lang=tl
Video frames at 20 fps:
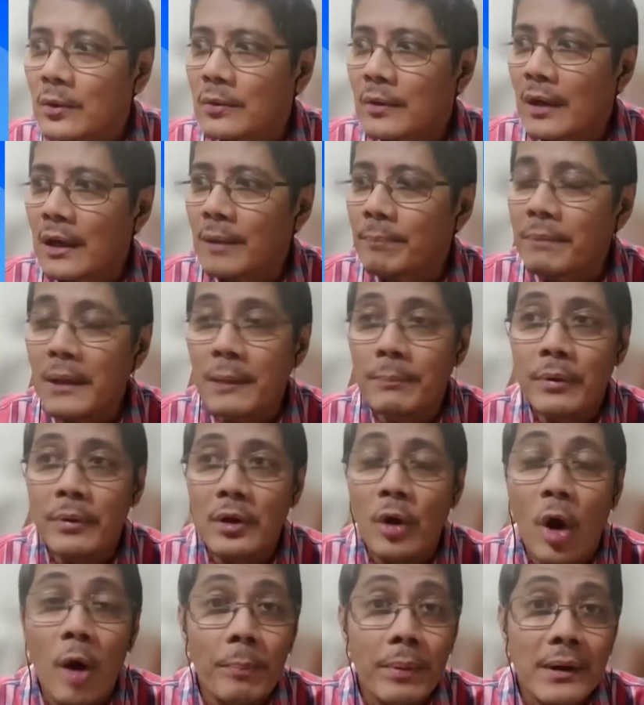uh, people
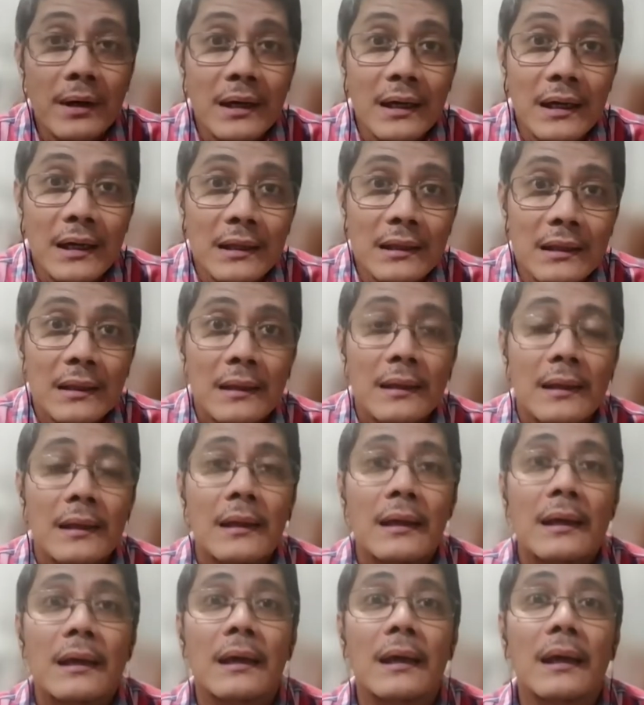operate
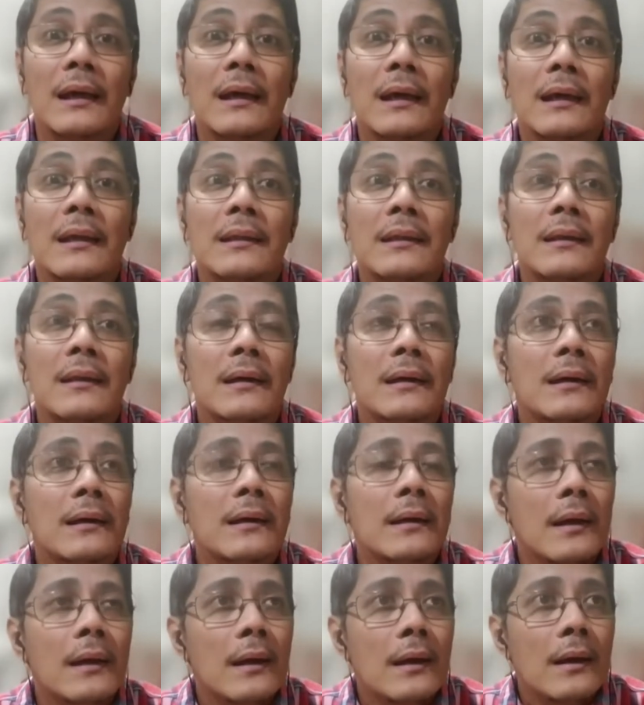and uh,
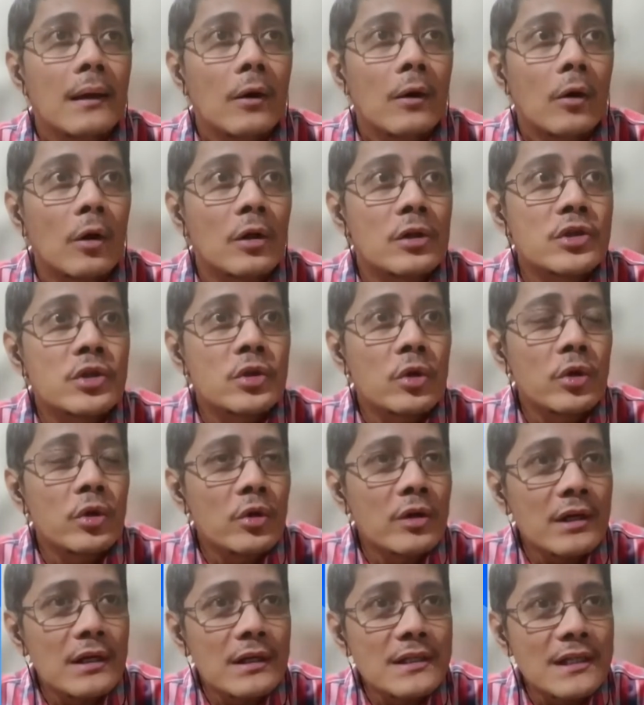also yung
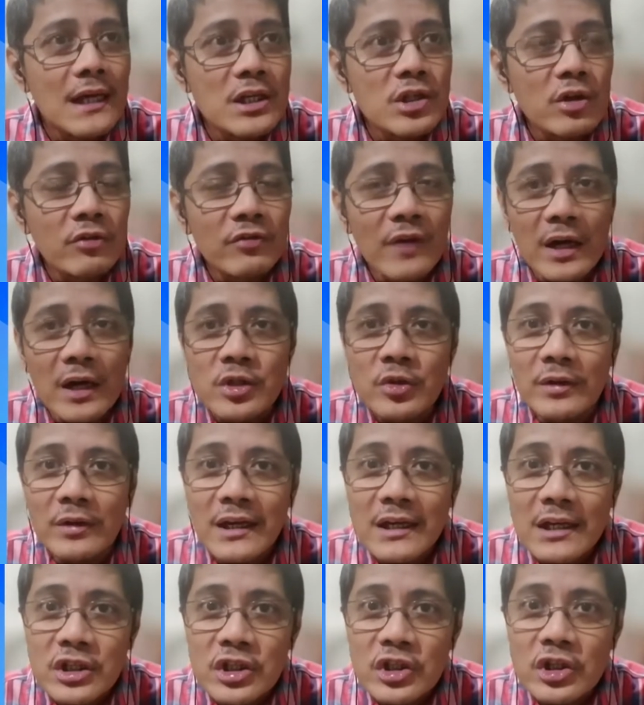sense of
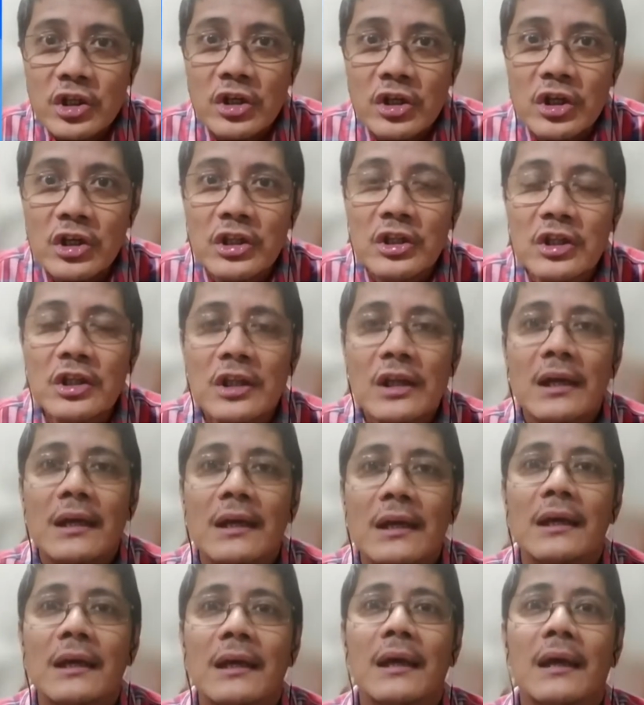isolation
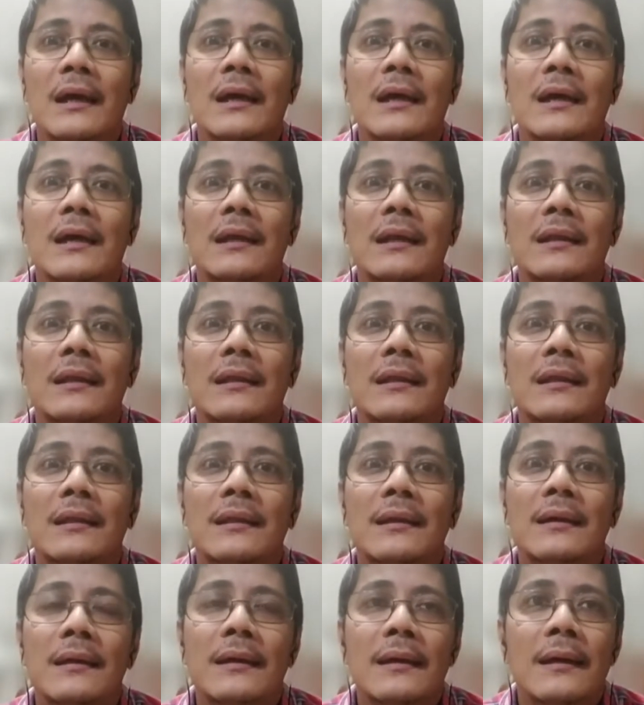and
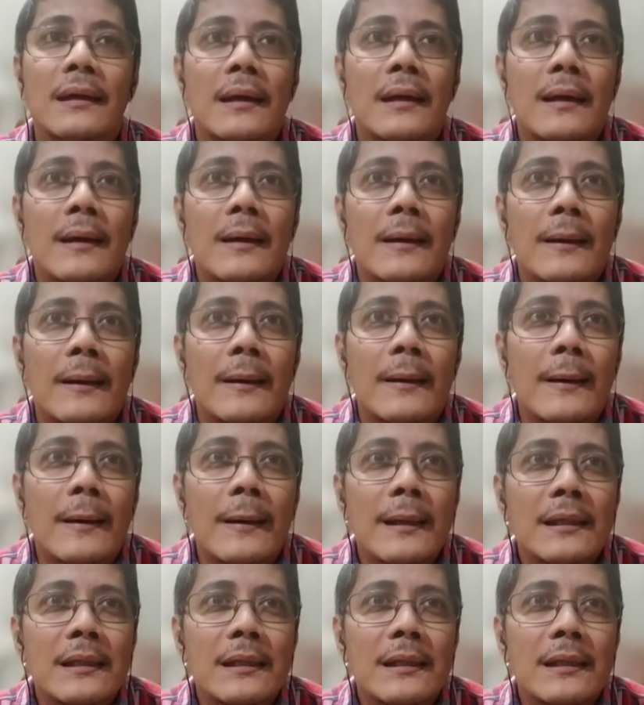uh, hindi